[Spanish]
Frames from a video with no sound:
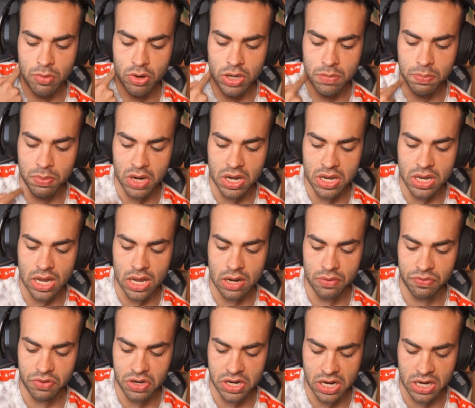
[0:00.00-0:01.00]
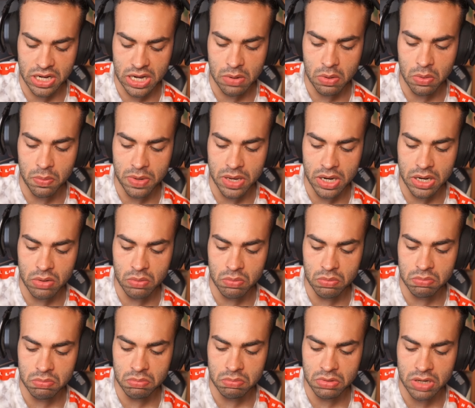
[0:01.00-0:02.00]
por ahí, al fin y al cabo, viene
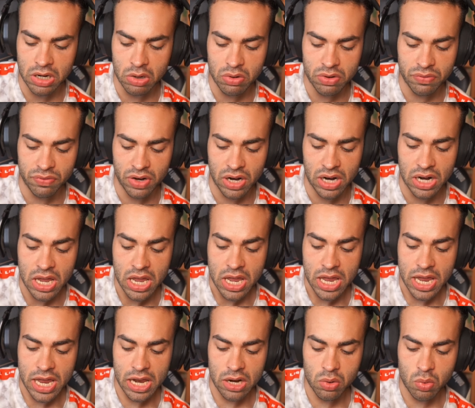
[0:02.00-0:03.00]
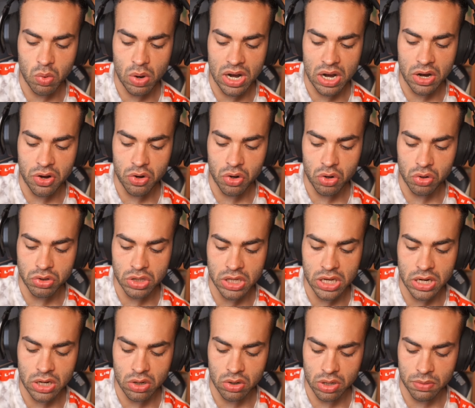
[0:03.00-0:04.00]
un dragón infernal, el cual no
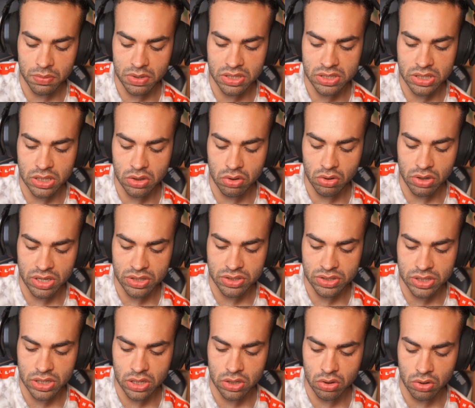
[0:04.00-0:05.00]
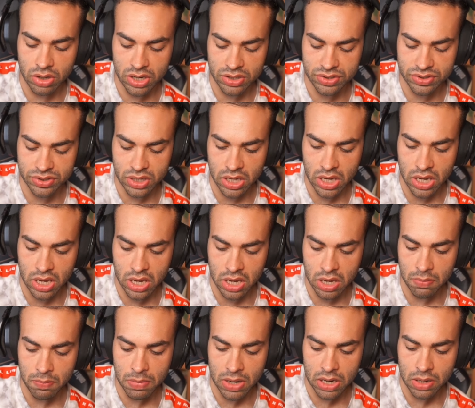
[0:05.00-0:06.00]
tiene lo que viene siendo en ciclo ese...
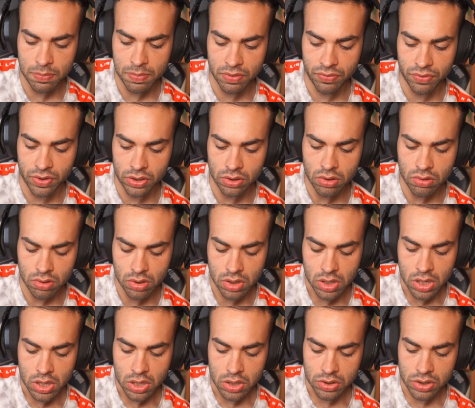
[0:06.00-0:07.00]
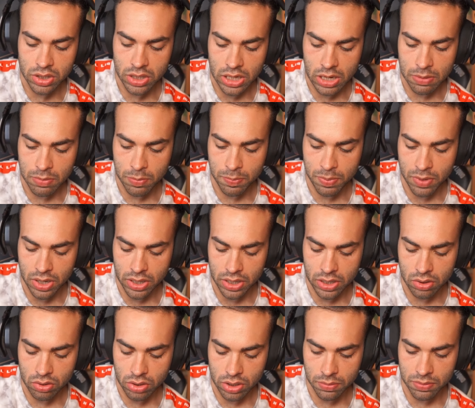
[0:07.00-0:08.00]
Vale, perfecto tiramos por aquí
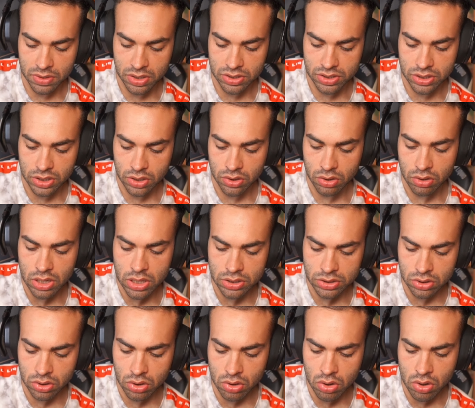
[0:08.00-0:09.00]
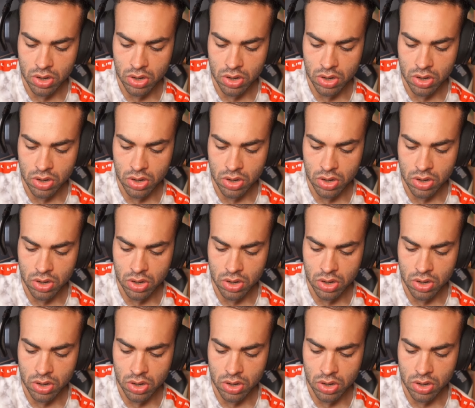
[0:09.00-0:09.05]
lo que viene siendo esto